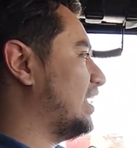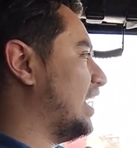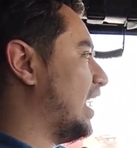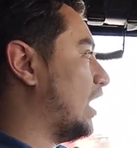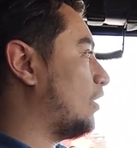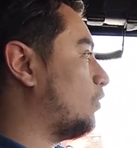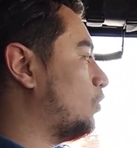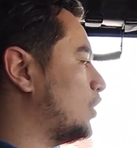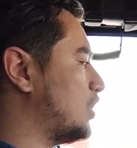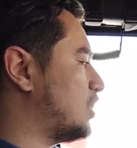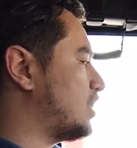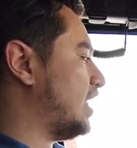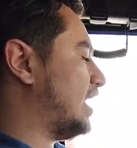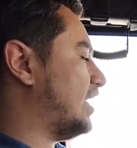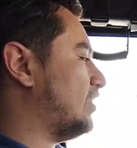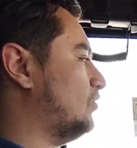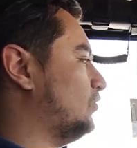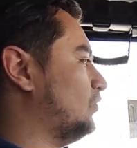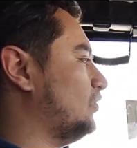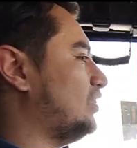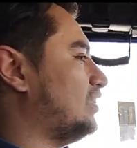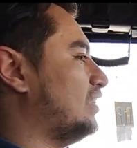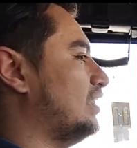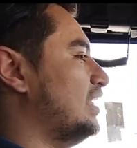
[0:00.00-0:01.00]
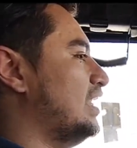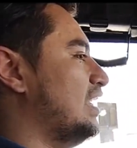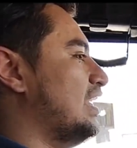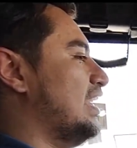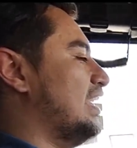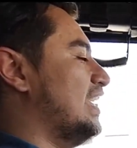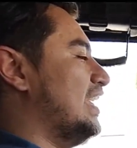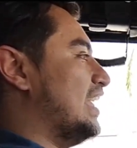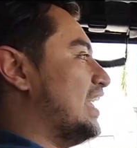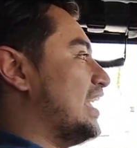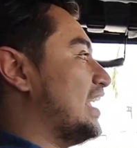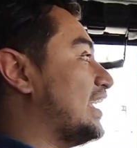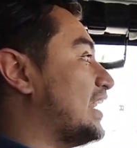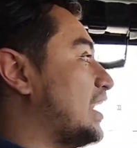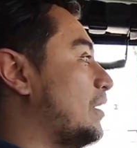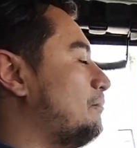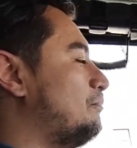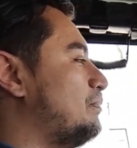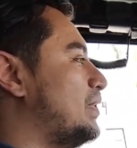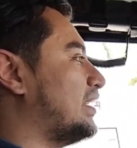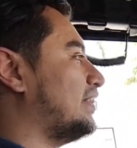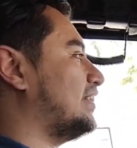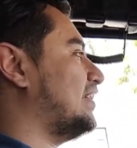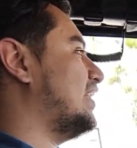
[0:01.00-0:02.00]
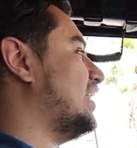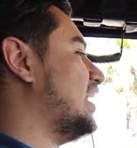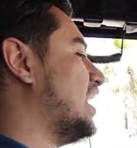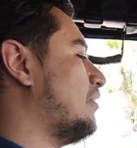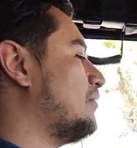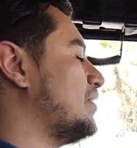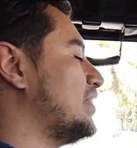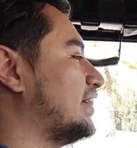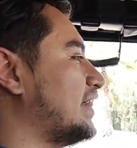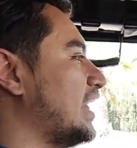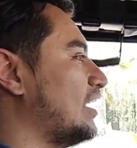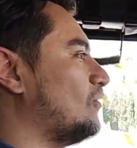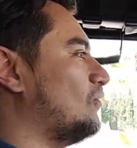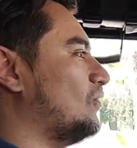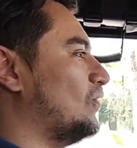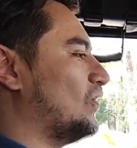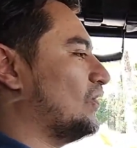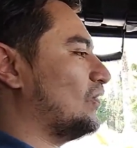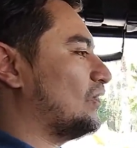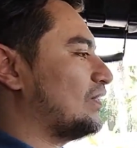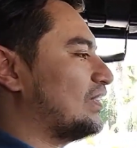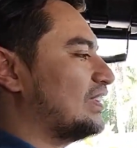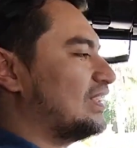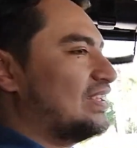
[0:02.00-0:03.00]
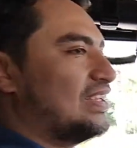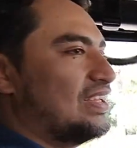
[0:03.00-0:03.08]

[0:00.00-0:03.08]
acolchados en gran parte del habitáculo.